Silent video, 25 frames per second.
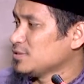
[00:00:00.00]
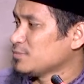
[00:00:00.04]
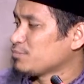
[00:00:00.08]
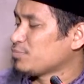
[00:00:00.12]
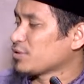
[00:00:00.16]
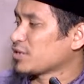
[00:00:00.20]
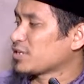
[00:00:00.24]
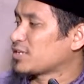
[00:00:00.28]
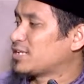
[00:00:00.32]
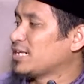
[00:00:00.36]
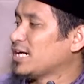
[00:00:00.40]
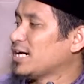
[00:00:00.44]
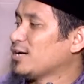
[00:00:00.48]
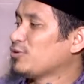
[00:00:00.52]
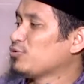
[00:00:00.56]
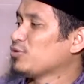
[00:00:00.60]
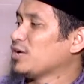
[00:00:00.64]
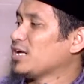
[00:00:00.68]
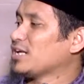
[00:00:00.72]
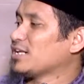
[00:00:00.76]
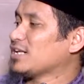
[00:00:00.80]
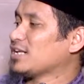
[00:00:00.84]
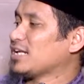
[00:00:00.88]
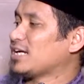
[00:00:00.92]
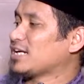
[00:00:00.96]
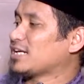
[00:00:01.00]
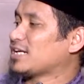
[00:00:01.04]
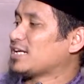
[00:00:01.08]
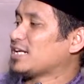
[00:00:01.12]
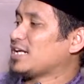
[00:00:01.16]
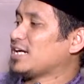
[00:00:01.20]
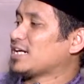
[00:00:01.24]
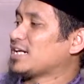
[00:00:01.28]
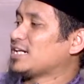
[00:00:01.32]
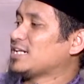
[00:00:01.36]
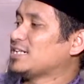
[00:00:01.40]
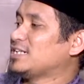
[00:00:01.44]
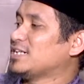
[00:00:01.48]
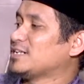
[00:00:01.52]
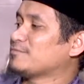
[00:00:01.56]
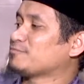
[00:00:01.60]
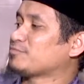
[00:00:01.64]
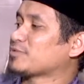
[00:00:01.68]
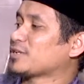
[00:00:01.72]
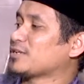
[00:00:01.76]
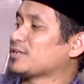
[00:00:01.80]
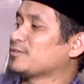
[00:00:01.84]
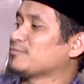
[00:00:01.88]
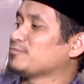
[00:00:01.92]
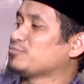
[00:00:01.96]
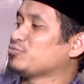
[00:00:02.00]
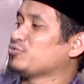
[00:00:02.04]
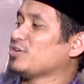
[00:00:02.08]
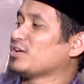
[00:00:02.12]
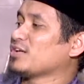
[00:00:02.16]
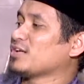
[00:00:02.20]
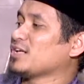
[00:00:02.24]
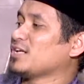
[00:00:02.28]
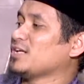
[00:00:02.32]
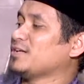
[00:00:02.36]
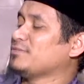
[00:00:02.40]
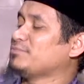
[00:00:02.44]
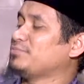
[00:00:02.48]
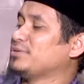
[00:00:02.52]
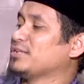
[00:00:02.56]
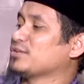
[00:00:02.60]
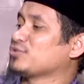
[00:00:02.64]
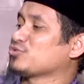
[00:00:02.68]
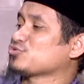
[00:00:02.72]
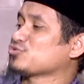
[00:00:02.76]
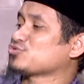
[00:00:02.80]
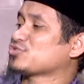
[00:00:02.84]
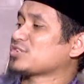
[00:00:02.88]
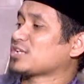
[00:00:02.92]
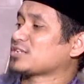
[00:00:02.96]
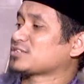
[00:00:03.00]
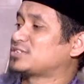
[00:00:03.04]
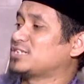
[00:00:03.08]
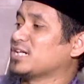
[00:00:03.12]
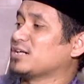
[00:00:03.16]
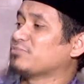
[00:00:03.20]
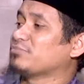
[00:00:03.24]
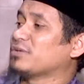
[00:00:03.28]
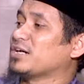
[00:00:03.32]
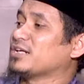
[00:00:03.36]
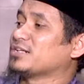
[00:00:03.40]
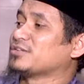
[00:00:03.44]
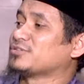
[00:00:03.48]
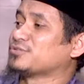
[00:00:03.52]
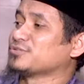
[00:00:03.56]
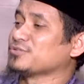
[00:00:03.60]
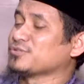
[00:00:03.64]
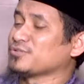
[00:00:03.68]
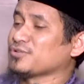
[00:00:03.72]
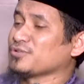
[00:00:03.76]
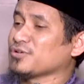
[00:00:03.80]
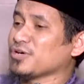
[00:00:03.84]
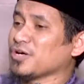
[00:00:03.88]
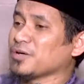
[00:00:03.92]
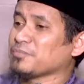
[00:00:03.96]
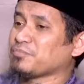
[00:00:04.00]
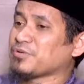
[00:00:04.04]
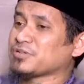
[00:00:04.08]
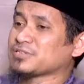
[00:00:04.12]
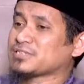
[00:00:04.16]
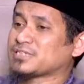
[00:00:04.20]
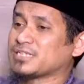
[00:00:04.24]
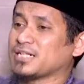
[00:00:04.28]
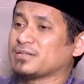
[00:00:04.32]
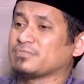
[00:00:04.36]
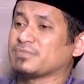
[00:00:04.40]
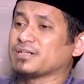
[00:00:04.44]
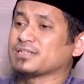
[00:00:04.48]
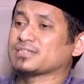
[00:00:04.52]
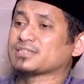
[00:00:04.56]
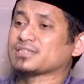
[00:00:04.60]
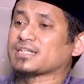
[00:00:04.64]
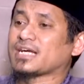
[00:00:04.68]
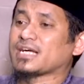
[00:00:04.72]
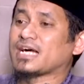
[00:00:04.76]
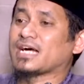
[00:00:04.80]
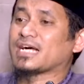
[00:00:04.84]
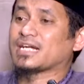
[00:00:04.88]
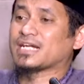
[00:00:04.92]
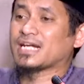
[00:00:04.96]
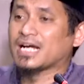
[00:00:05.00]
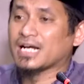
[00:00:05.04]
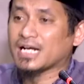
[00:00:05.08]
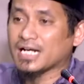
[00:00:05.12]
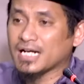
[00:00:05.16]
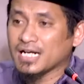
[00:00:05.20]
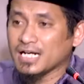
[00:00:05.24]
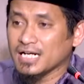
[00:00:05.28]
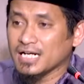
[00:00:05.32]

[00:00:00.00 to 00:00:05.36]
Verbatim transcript: Pergaulan laki-laki dan perempuan lebih rusak zaman dulu apa zaman sekarang?